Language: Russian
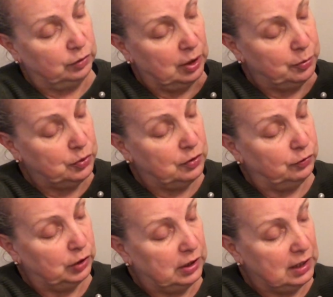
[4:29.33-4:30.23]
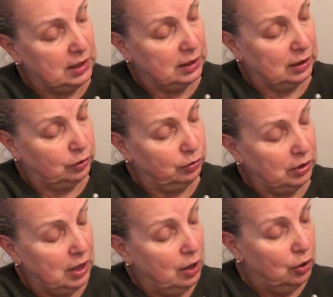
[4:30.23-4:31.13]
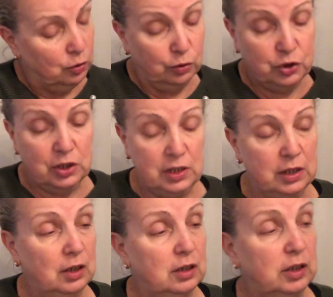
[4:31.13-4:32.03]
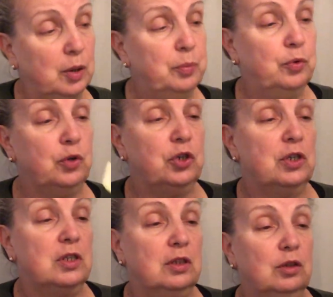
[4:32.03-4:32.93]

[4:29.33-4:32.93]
Вот, допустим, вот эти, которые очень сильно топорщатся.